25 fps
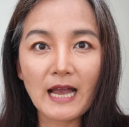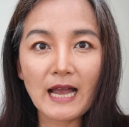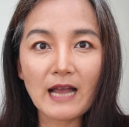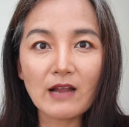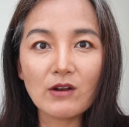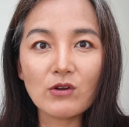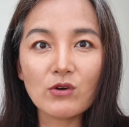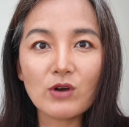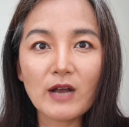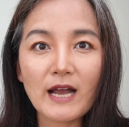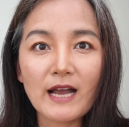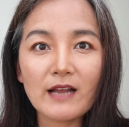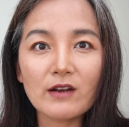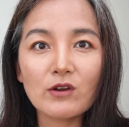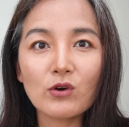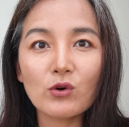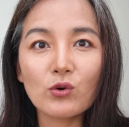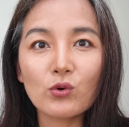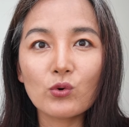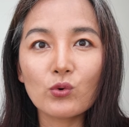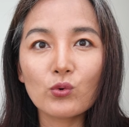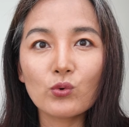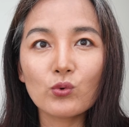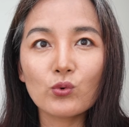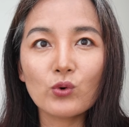
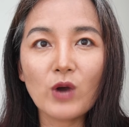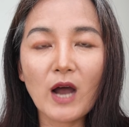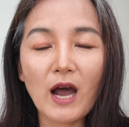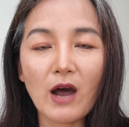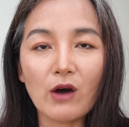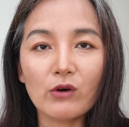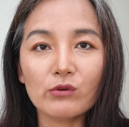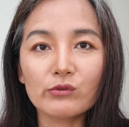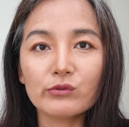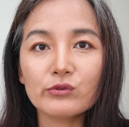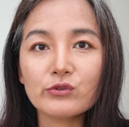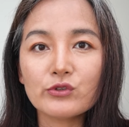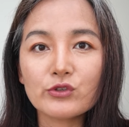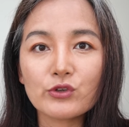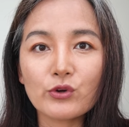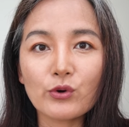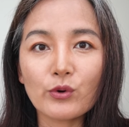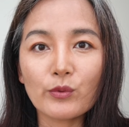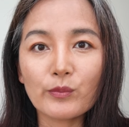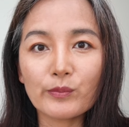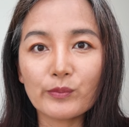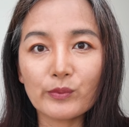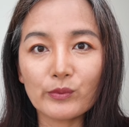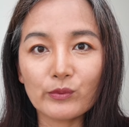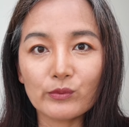Hello，Hello，好
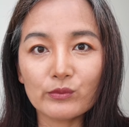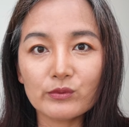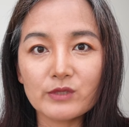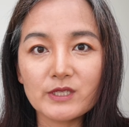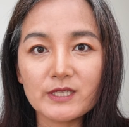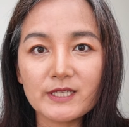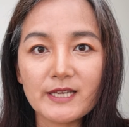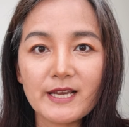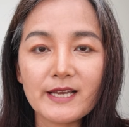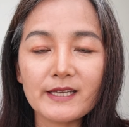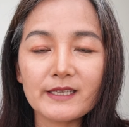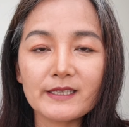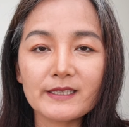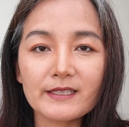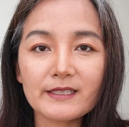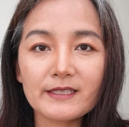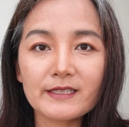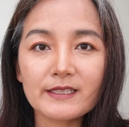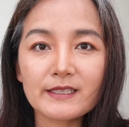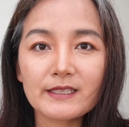久不见。